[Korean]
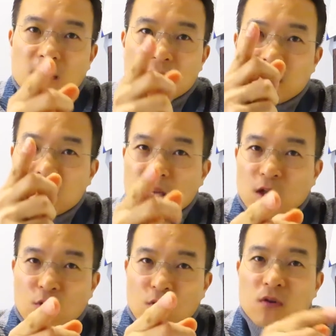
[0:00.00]

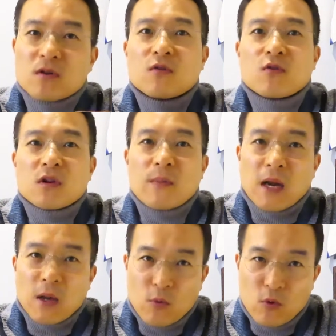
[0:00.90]
실제로 그곳을
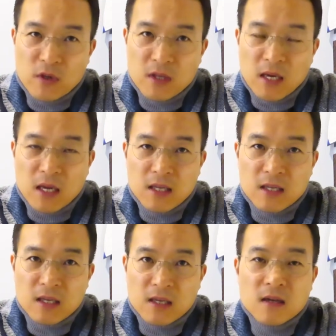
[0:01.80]
바라보고 있는지
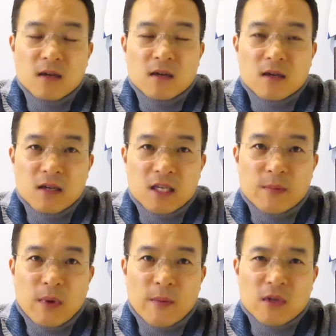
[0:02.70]
아닌지
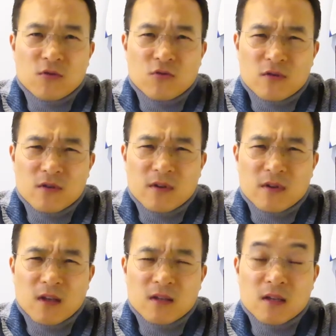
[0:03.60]
의심하면서 눈을
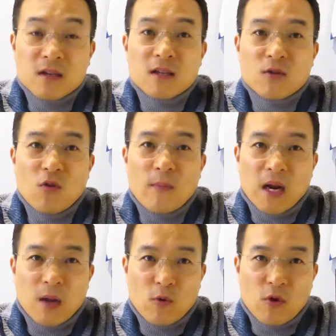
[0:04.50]
이렇게 찡그리고
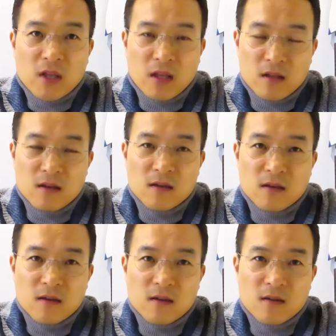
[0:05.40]
바라보게 되는 일
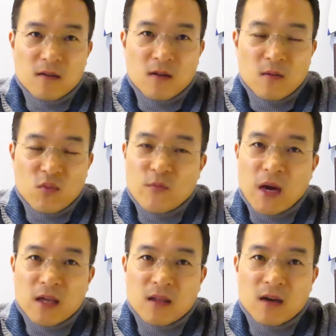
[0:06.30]

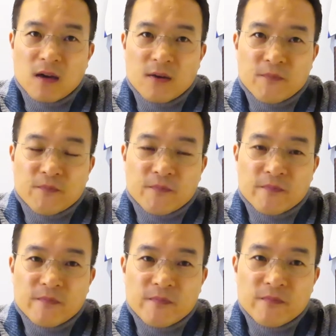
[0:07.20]
뿐만 아니라
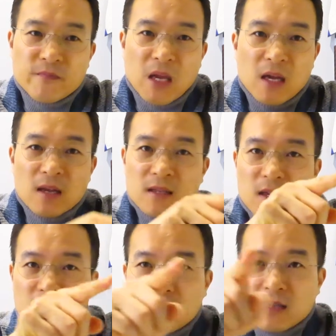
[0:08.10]

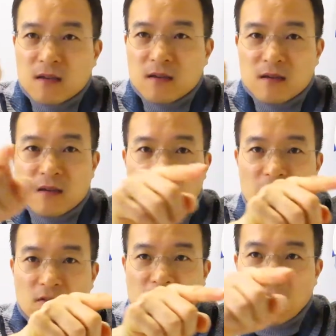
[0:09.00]
책글씨를 이렇게
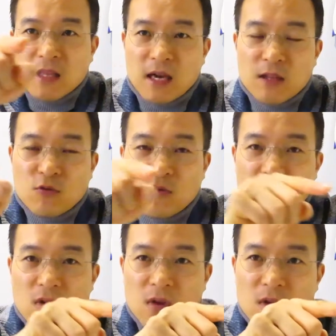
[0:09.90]
읽어
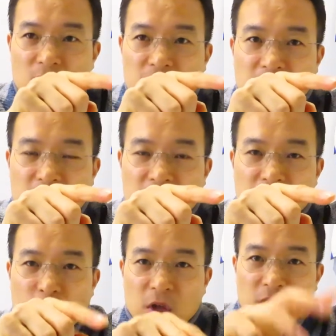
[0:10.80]
나가다가도 시간이
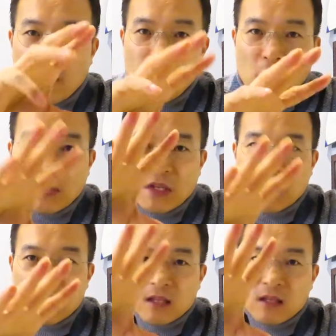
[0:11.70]
지나면 이렇게
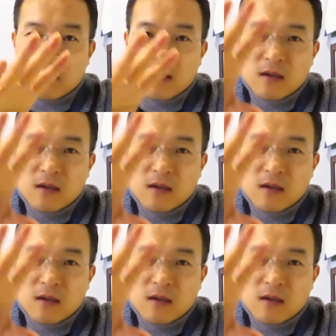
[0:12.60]
번지는 듯